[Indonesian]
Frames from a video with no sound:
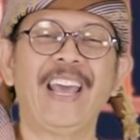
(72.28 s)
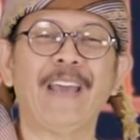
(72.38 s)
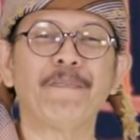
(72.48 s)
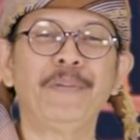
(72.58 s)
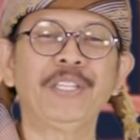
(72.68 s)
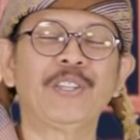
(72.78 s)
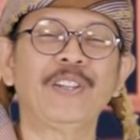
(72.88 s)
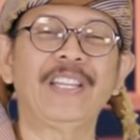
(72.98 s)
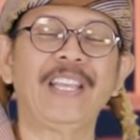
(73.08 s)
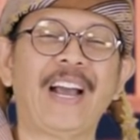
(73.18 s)

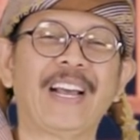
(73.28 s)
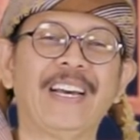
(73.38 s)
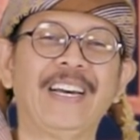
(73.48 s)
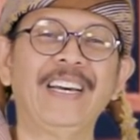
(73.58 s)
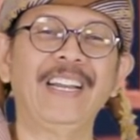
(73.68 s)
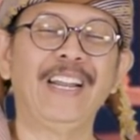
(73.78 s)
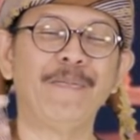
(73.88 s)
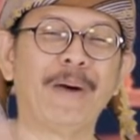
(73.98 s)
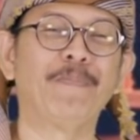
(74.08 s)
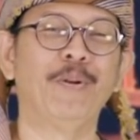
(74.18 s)
episode yang
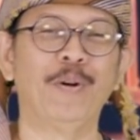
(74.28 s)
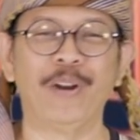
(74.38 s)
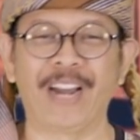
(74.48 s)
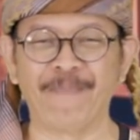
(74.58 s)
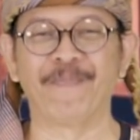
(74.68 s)
ke-56.